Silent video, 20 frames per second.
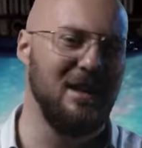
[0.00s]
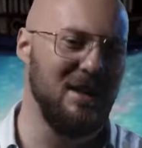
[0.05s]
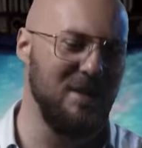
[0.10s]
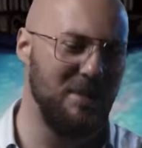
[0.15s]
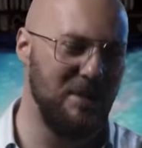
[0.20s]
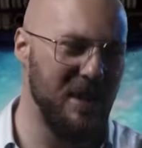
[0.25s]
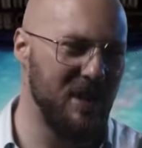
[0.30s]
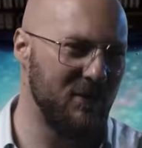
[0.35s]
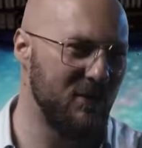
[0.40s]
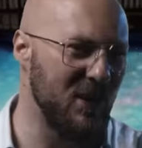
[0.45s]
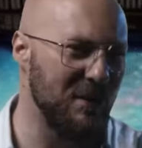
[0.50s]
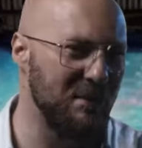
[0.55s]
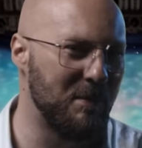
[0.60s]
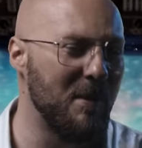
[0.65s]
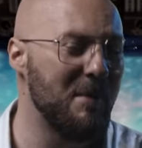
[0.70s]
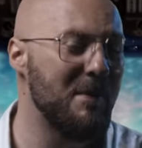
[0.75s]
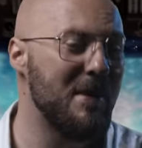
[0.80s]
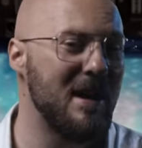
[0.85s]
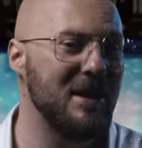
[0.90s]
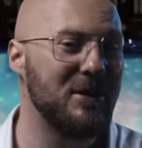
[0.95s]
Gdy pierwsza
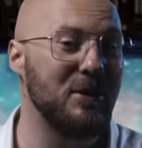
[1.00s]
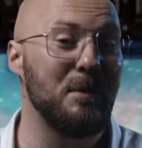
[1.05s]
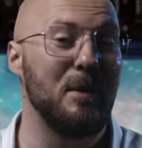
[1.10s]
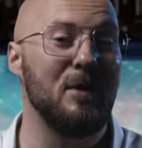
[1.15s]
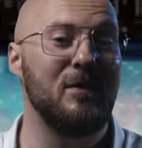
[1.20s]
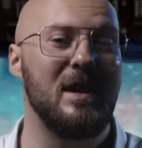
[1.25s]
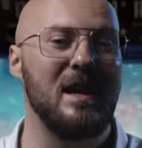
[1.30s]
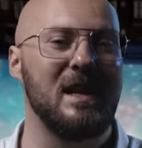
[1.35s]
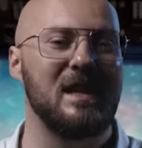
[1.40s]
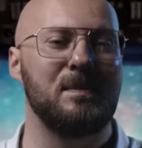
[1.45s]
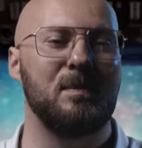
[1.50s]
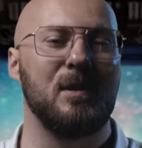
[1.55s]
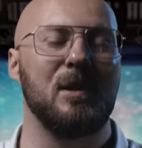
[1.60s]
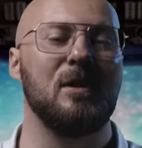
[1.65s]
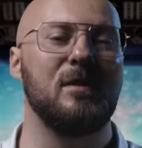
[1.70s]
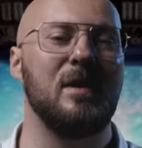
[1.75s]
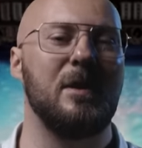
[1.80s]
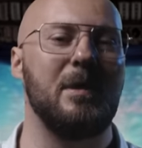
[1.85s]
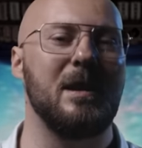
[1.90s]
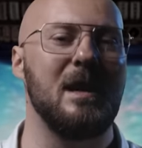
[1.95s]
bomba atomowa
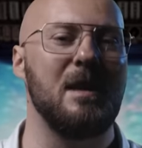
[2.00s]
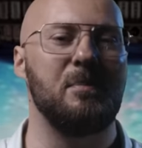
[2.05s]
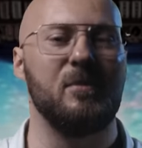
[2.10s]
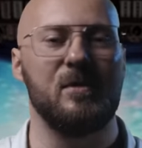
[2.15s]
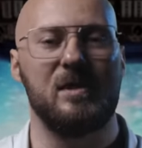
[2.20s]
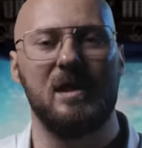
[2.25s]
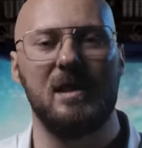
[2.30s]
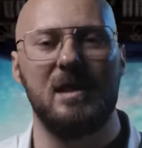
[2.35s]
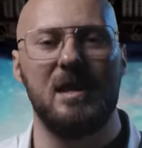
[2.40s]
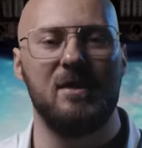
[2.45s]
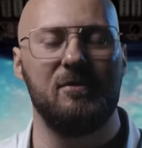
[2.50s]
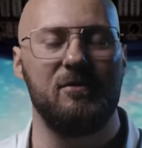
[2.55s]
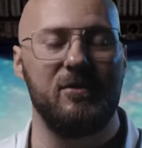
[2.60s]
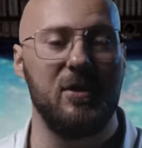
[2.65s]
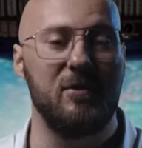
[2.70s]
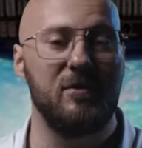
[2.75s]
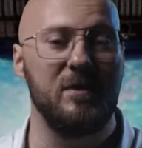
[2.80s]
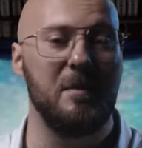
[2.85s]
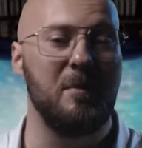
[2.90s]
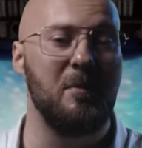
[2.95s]
eksplodowała na pustyni w
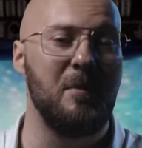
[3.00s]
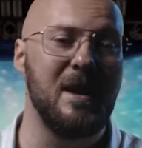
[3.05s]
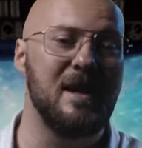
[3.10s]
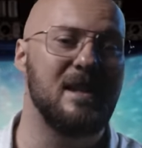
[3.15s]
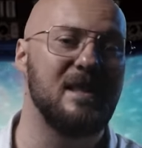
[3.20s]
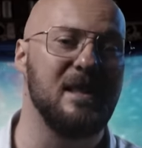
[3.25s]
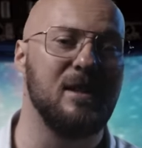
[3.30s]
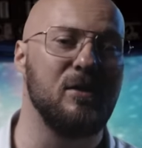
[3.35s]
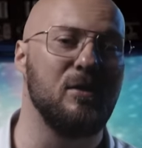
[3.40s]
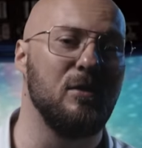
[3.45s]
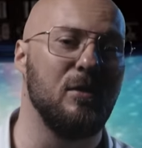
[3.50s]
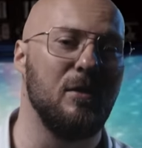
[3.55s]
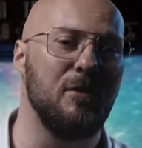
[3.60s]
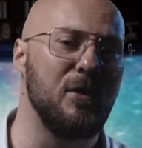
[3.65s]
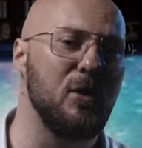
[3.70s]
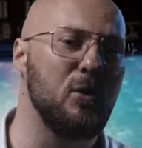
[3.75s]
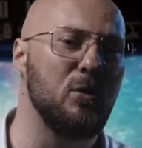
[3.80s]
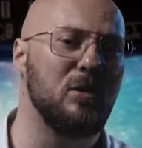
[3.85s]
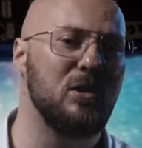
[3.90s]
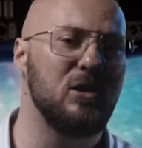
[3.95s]
Nowym Meksyku w
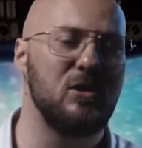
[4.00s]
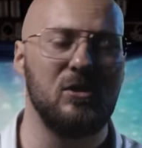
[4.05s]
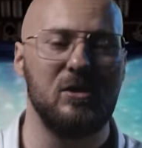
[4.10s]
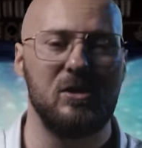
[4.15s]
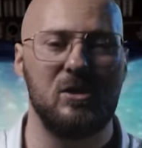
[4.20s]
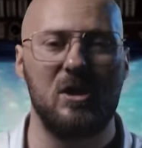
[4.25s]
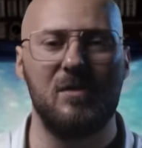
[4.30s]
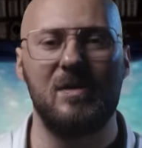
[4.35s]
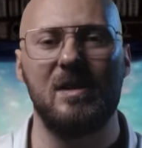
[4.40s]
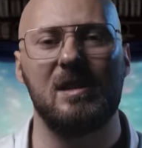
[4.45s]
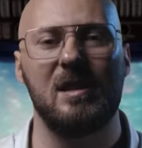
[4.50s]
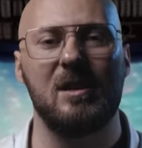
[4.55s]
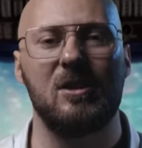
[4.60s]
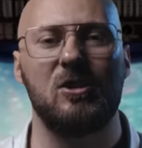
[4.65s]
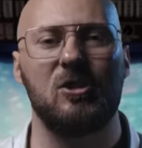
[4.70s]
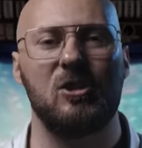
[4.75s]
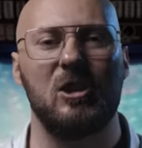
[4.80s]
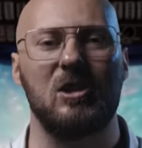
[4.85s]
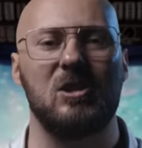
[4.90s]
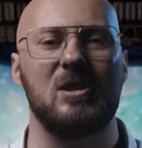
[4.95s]
roku
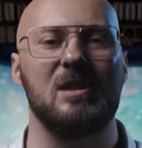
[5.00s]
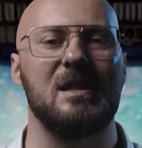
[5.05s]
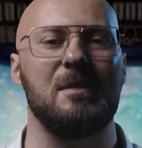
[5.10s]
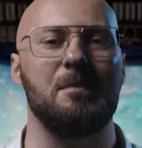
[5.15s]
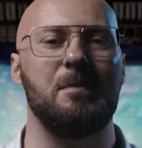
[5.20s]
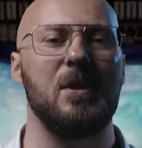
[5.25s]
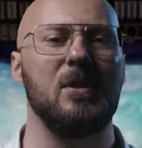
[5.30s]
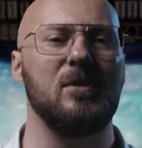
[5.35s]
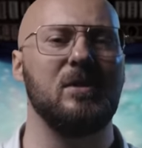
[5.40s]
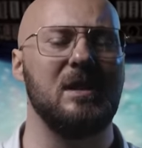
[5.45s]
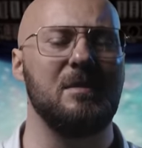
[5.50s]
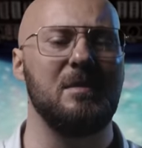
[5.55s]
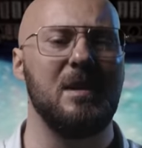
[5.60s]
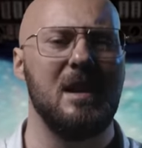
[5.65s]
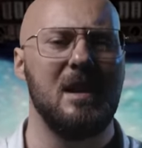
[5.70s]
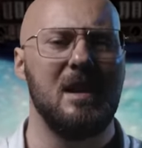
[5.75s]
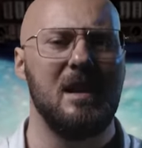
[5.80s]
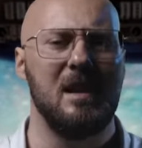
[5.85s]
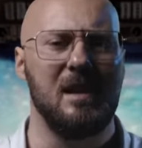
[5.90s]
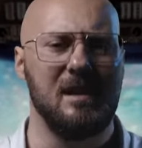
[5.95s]
1945,
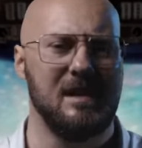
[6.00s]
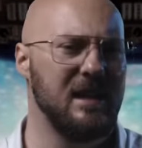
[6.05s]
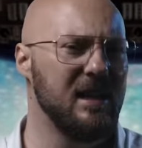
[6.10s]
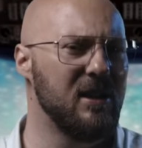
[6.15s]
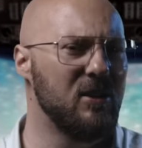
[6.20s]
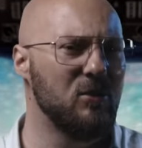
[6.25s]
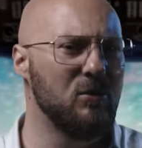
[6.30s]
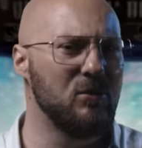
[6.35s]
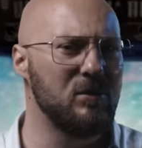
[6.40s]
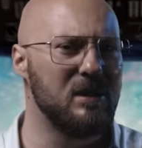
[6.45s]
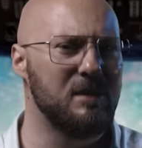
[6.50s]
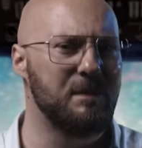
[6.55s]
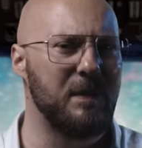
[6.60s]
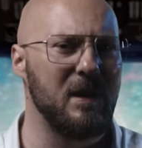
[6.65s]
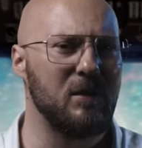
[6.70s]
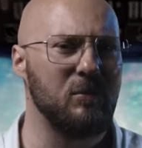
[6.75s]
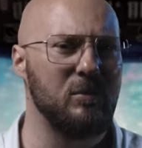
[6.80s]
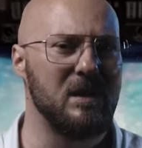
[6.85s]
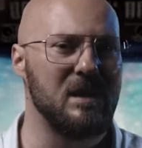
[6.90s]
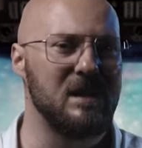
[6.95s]
z jego ust
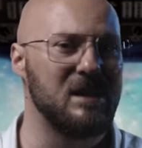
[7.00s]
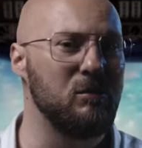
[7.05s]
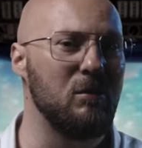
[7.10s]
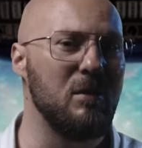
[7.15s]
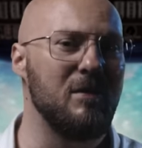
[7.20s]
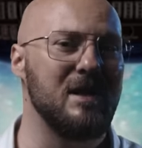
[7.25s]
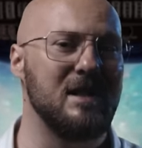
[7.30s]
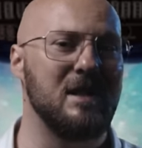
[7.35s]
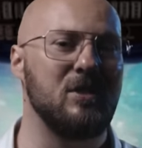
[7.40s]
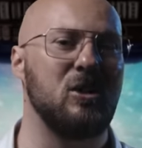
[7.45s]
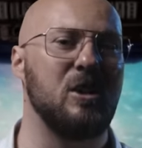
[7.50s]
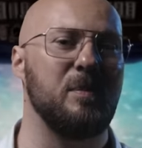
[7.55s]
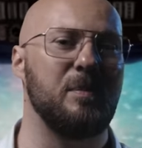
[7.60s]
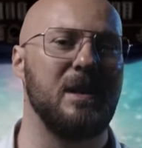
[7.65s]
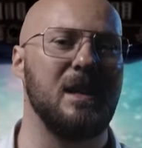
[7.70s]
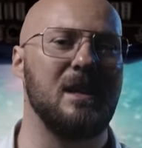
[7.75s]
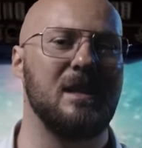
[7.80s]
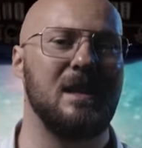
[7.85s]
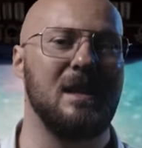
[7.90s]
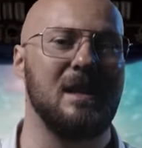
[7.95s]
padły słowa
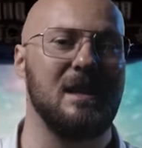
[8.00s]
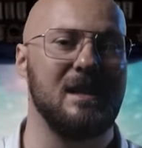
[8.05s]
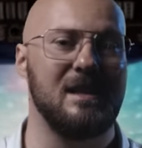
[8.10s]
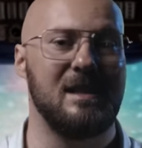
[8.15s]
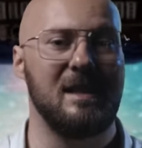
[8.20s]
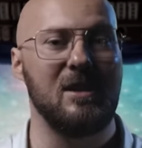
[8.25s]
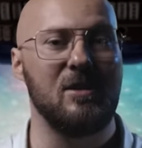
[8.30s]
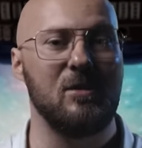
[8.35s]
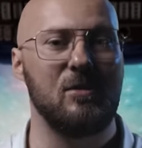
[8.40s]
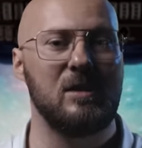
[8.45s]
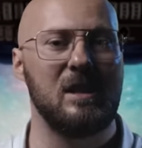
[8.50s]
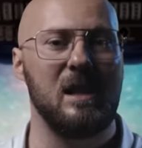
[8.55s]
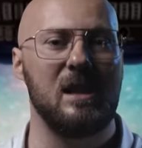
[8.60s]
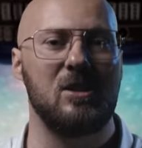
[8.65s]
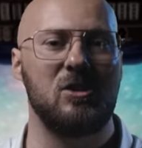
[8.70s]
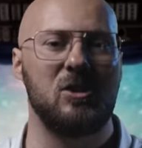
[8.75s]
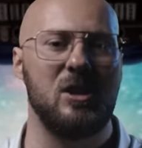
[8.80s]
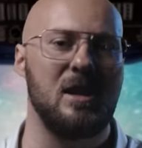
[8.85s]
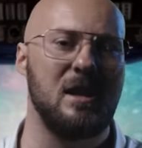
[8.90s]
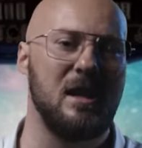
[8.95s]
zaczerpnięte z hinduskiej
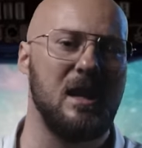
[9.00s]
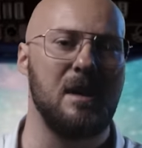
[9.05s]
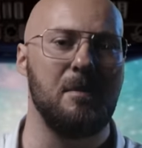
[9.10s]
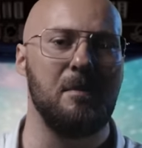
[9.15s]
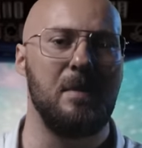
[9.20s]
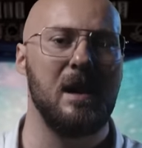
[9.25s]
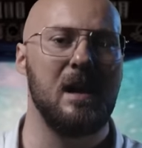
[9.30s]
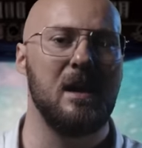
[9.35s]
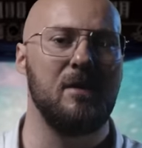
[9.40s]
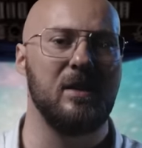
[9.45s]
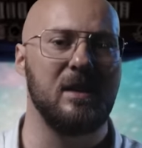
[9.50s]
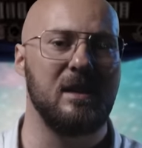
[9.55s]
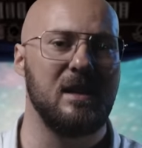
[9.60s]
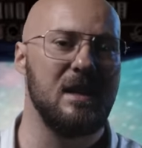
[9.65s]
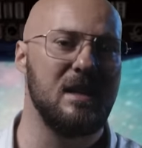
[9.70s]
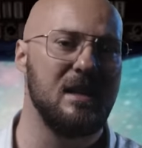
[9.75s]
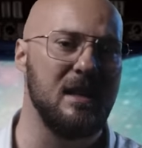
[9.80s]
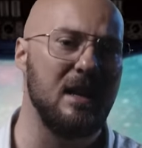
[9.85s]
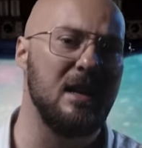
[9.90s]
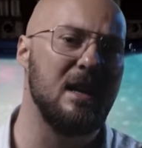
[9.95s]
księgi Bhagavad
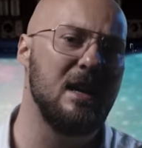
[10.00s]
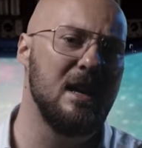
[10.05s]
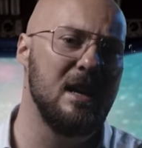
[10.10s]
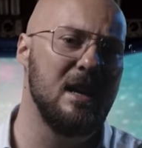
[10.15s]
Gita: